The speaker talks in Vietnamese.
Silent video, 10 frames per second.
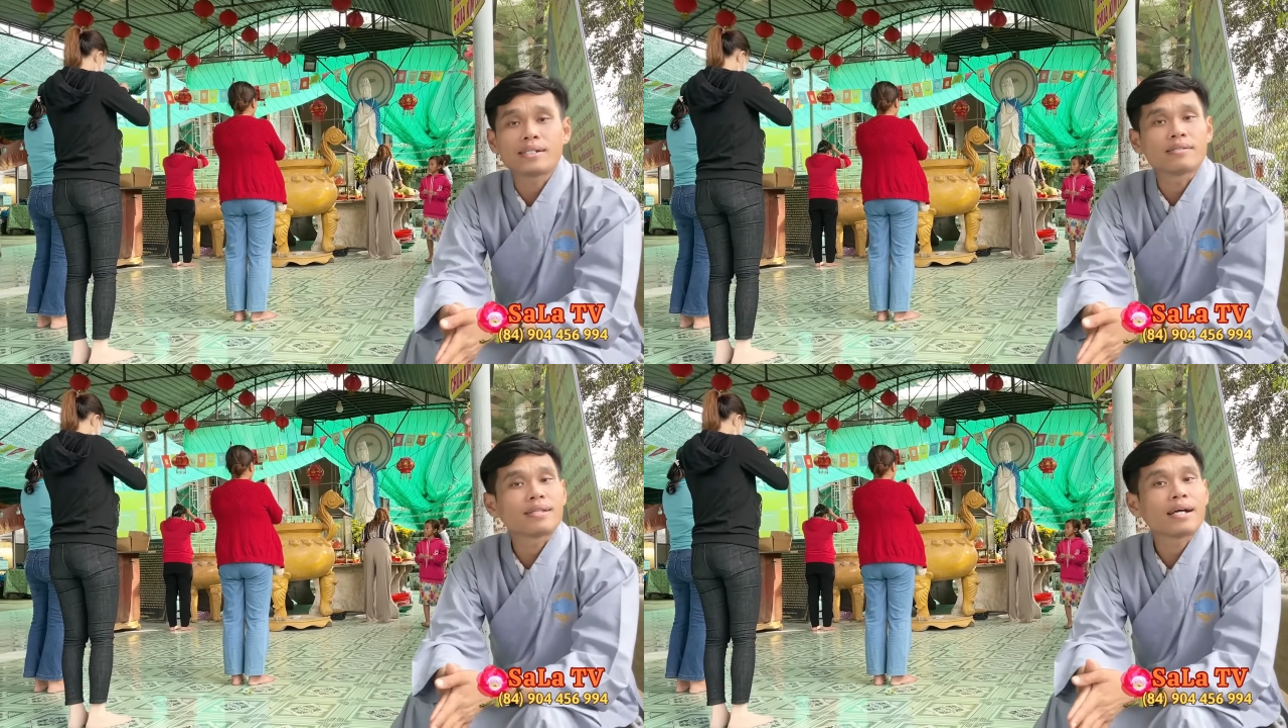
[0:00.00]
thì
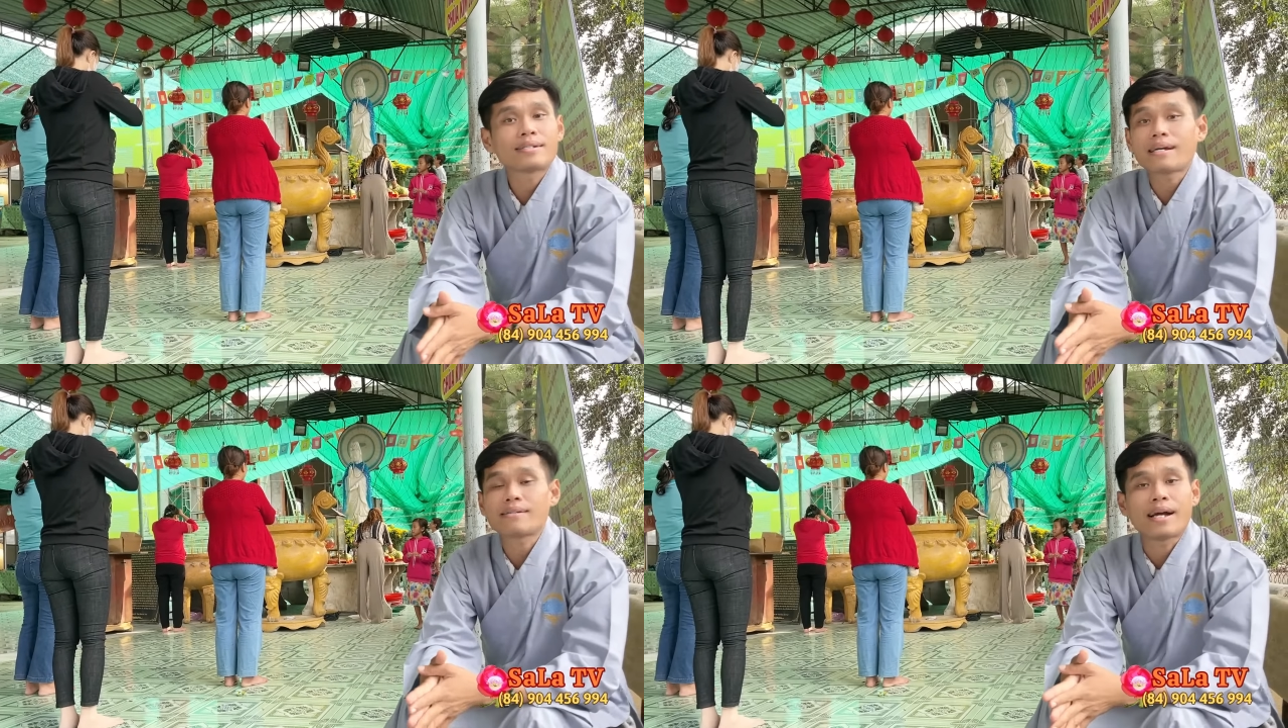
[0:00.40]
người ta
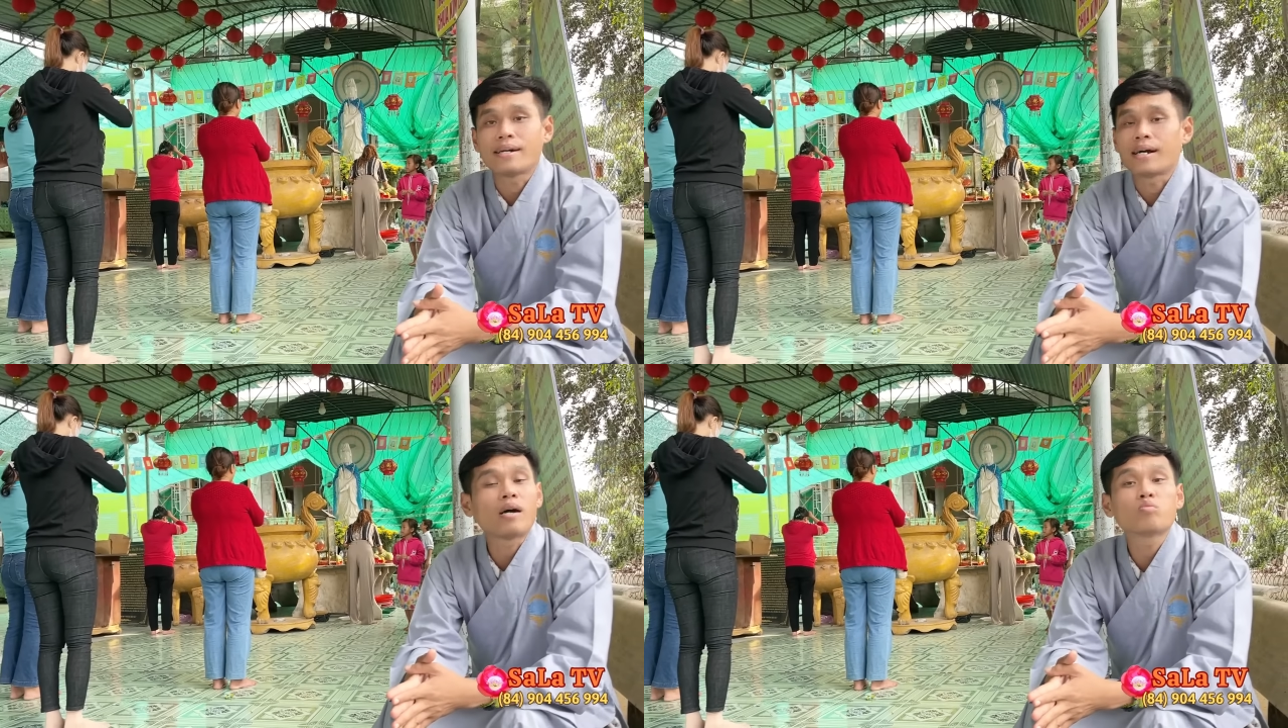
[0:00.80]
xác nhận
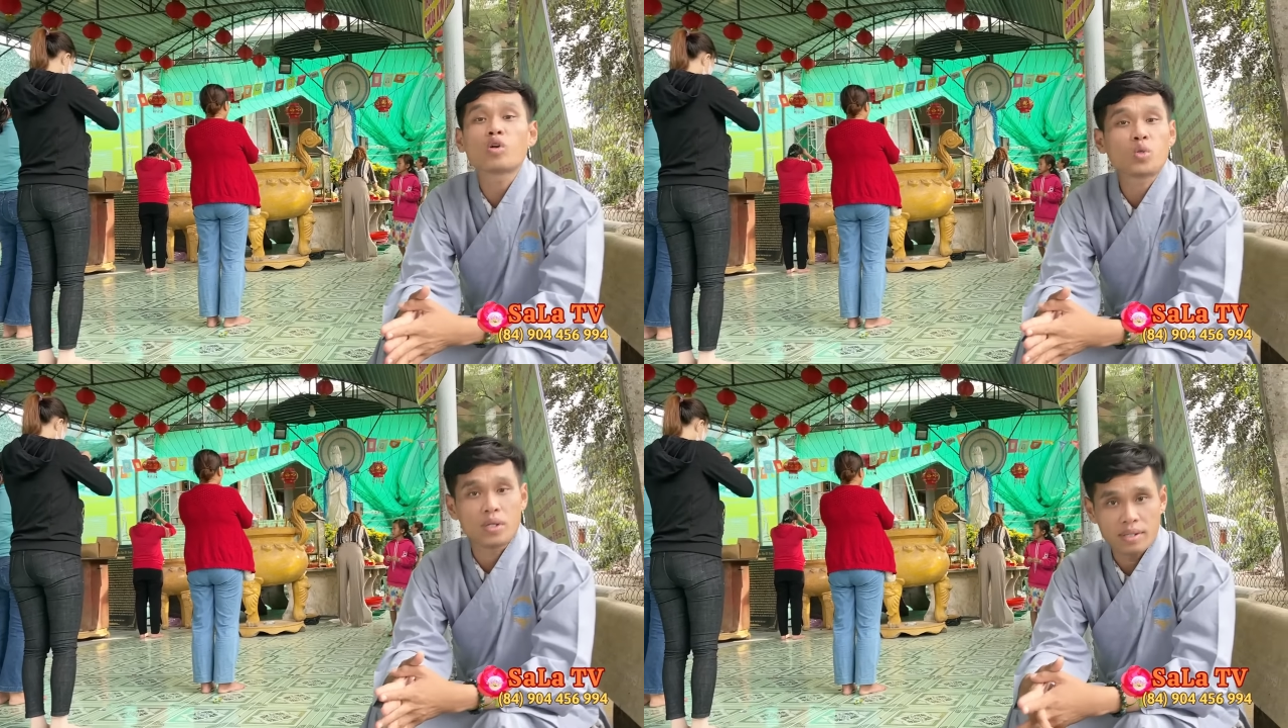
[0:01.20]
là không có
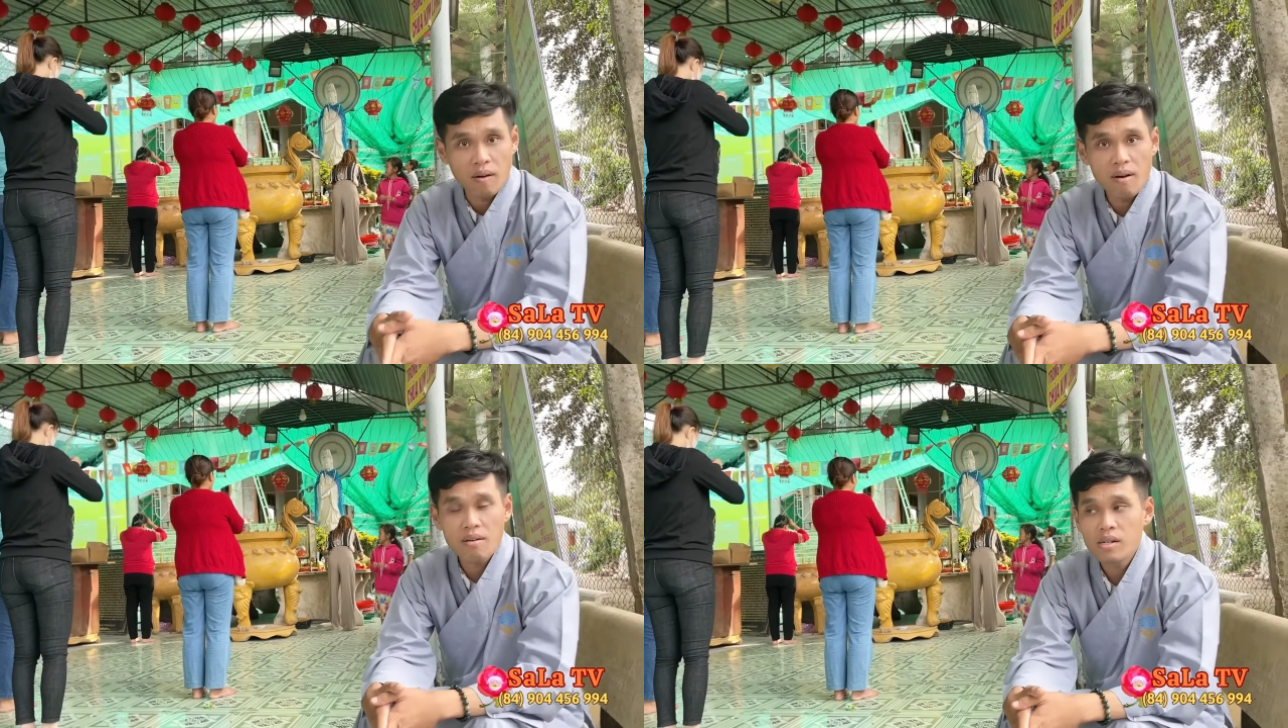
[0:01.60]
chuyện
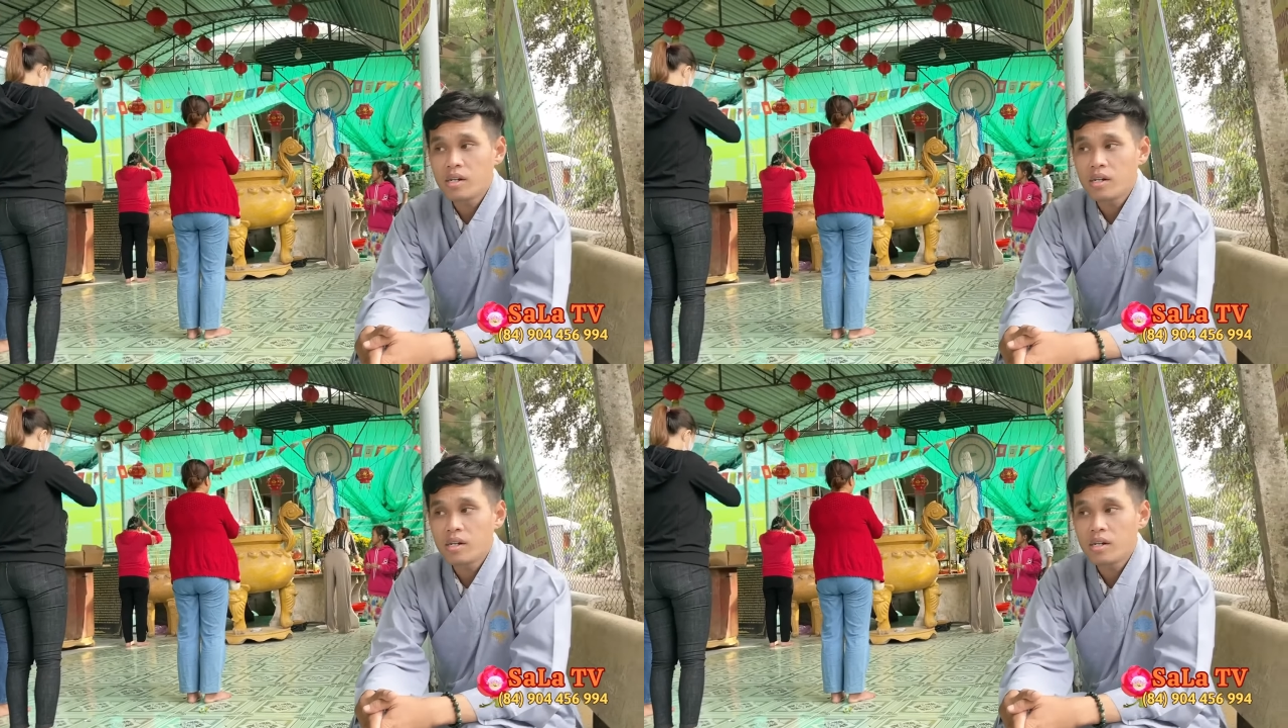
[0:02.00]
đó.